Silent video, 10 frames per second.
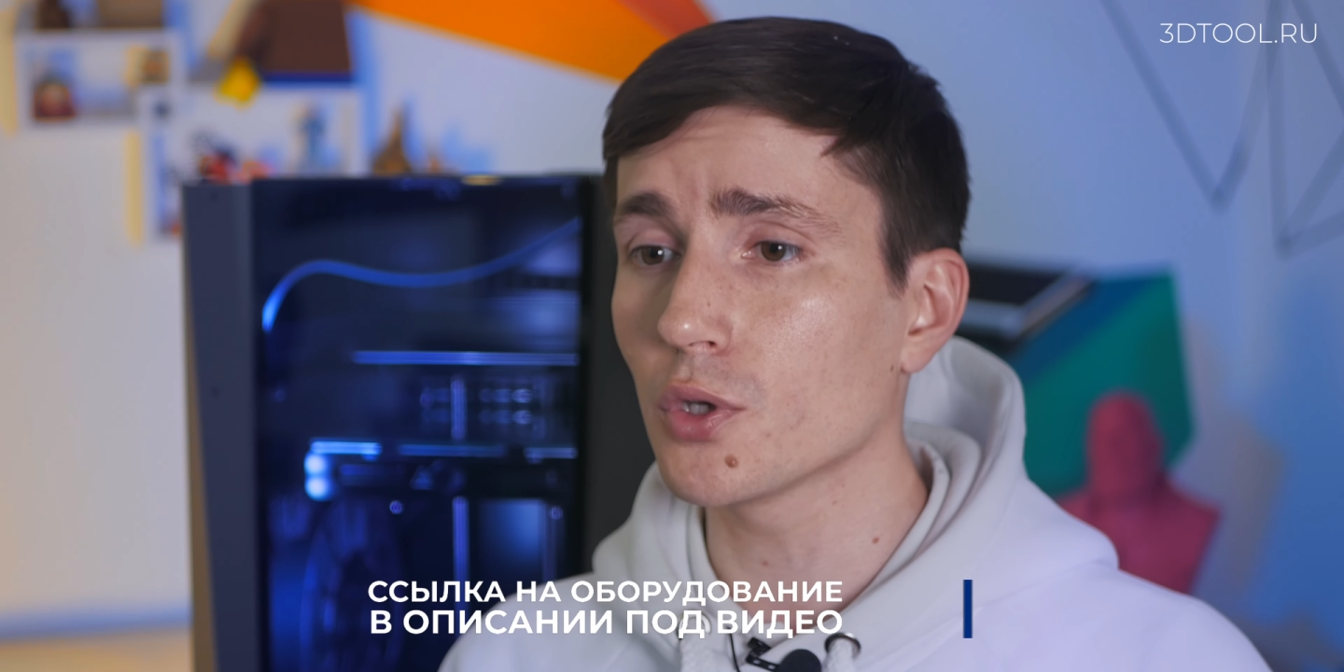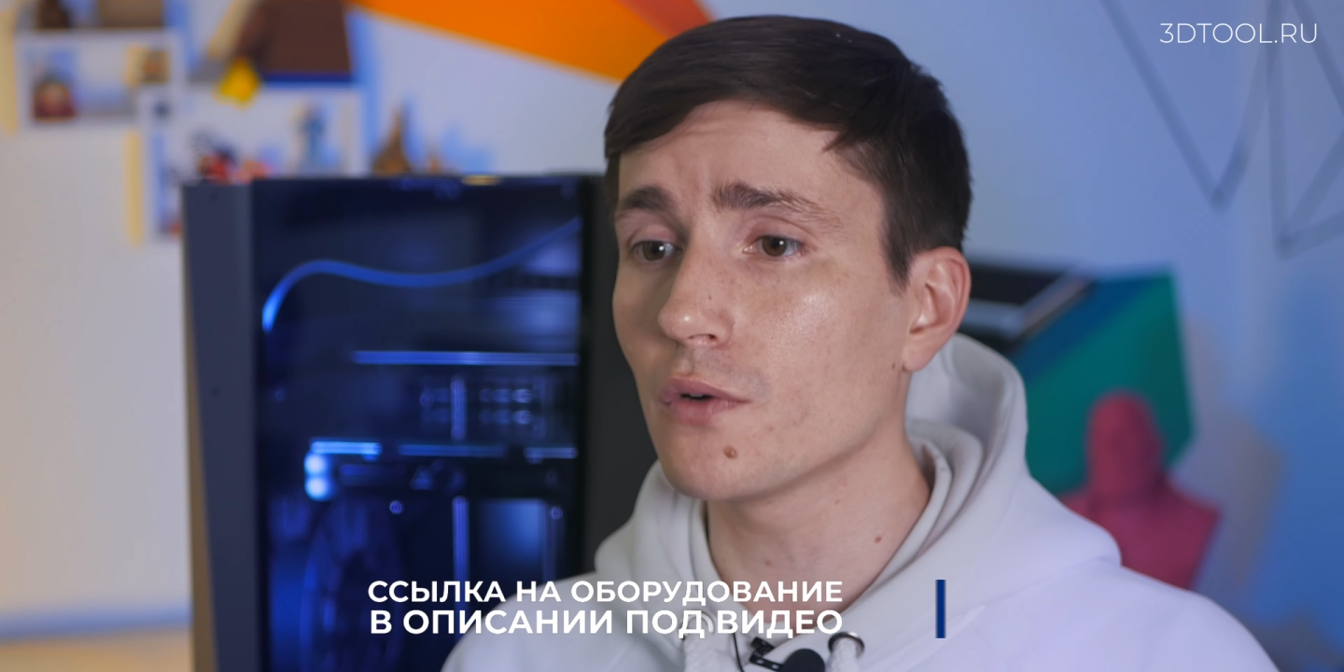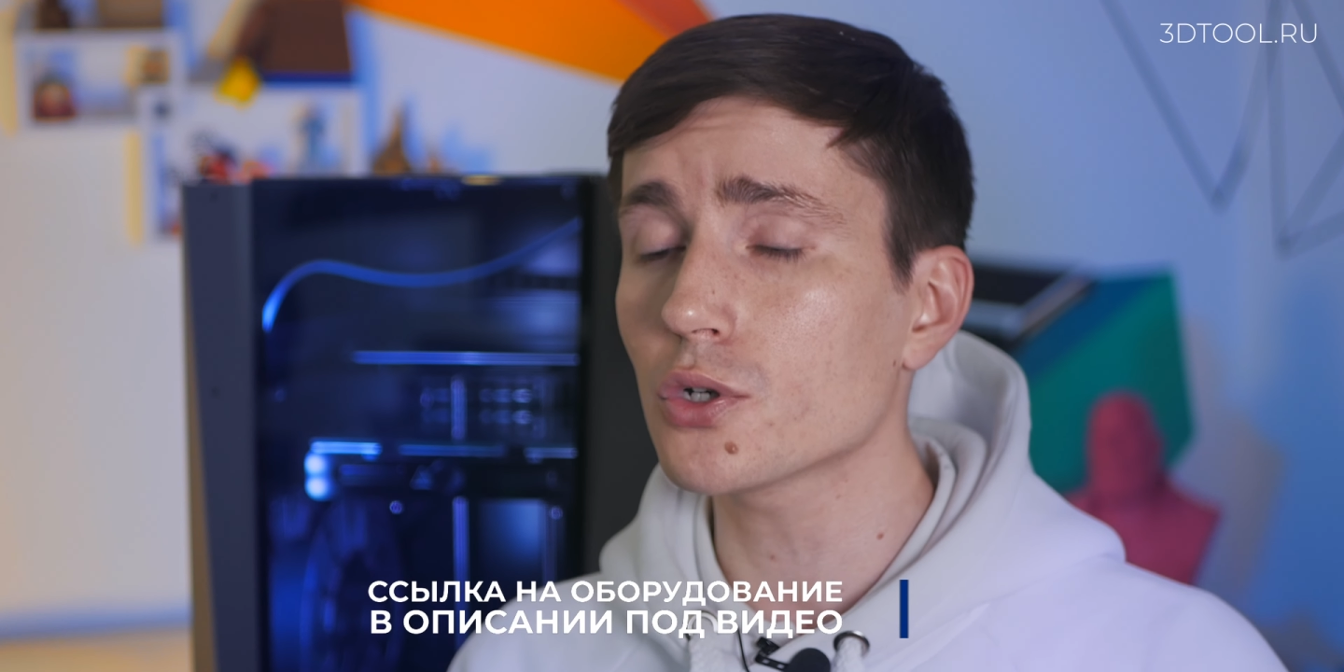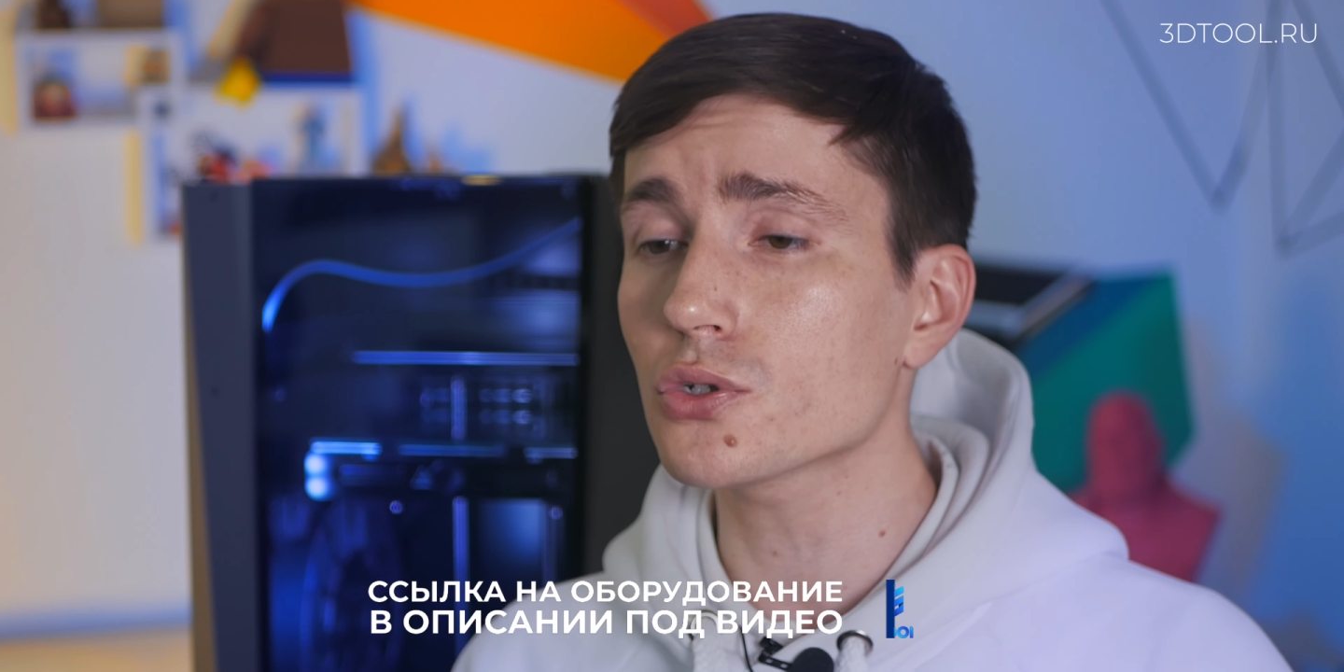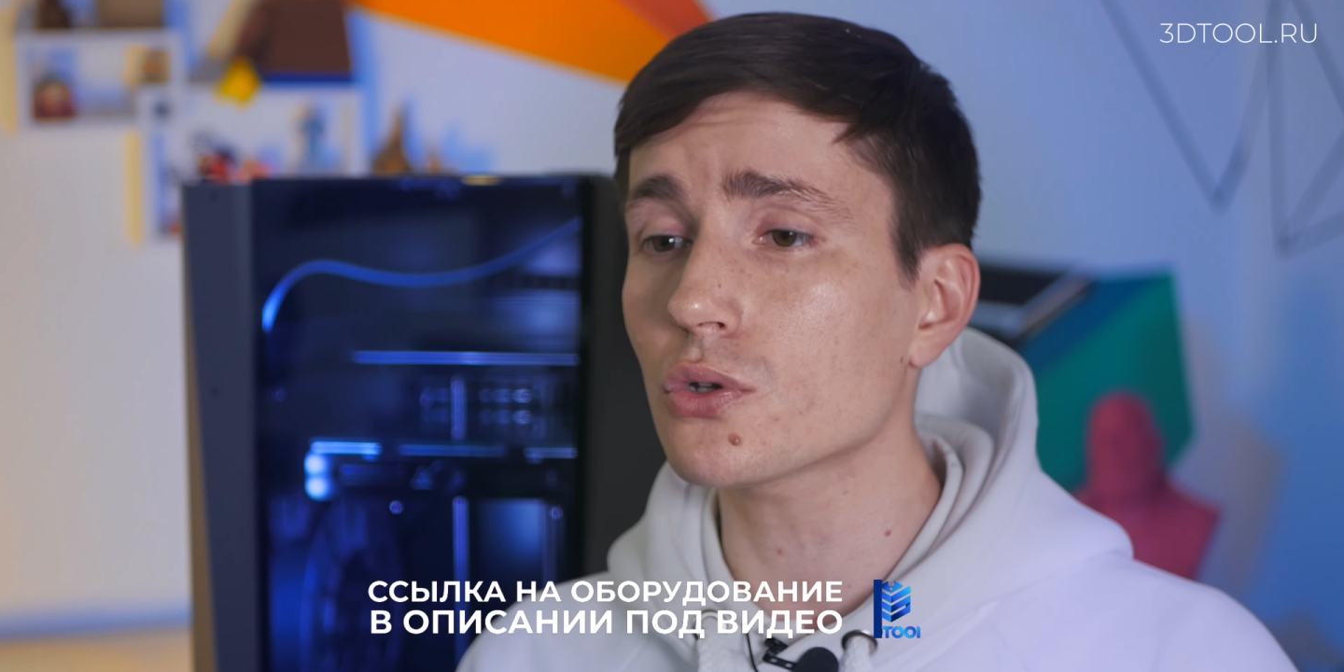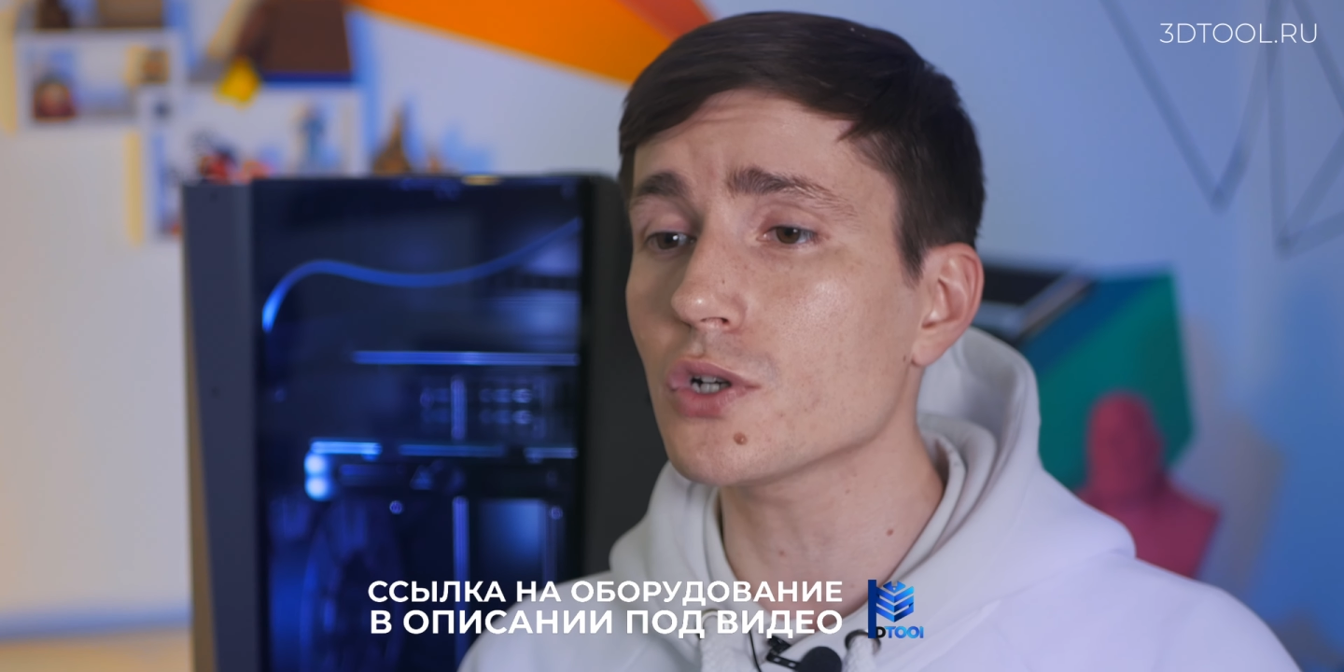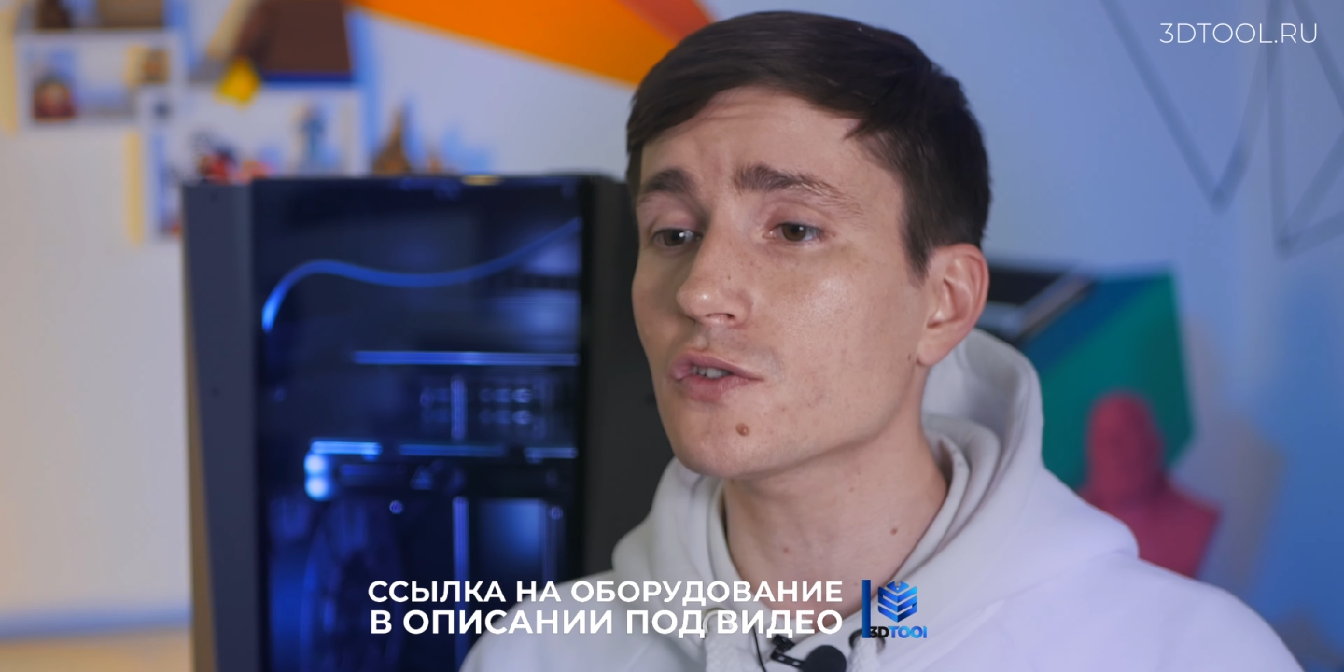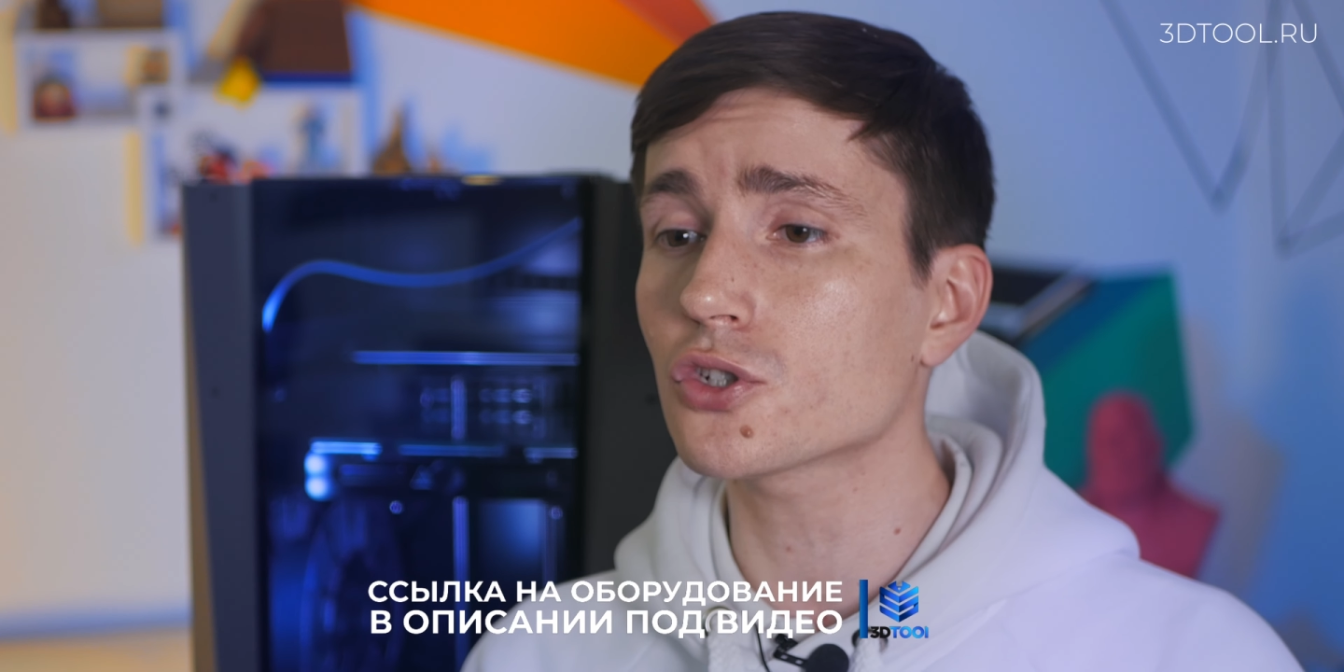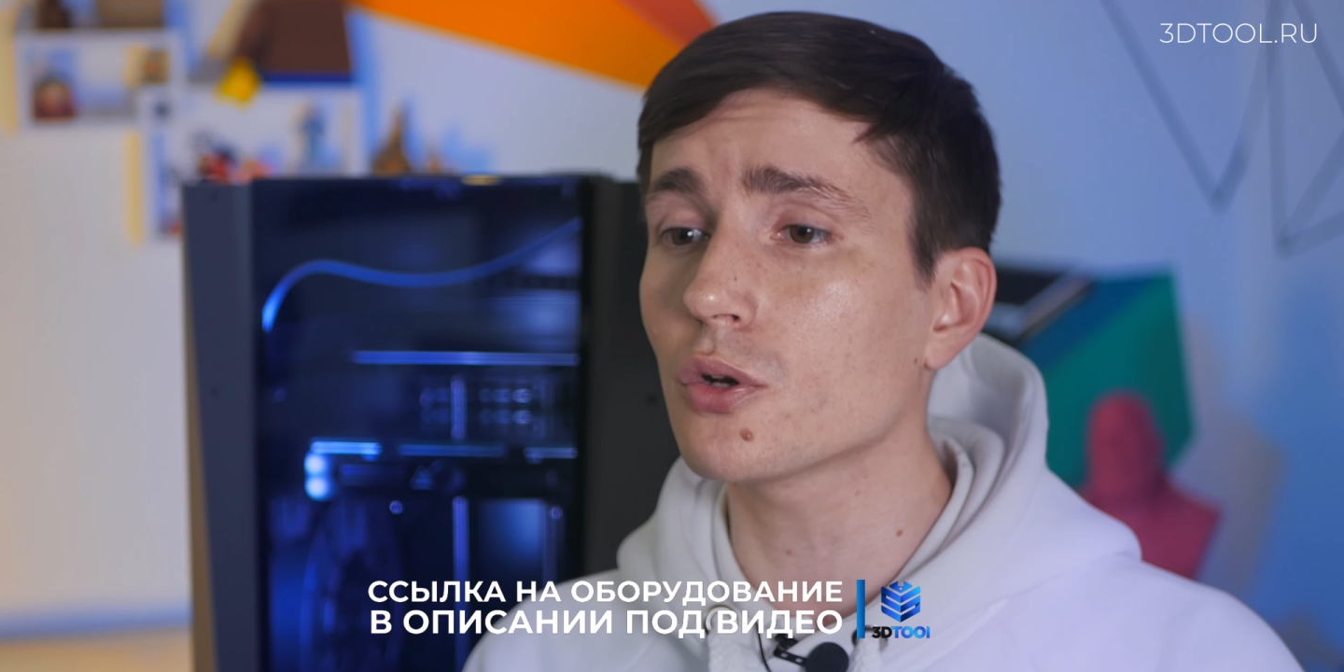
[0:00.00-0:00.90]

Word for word: новых устройств,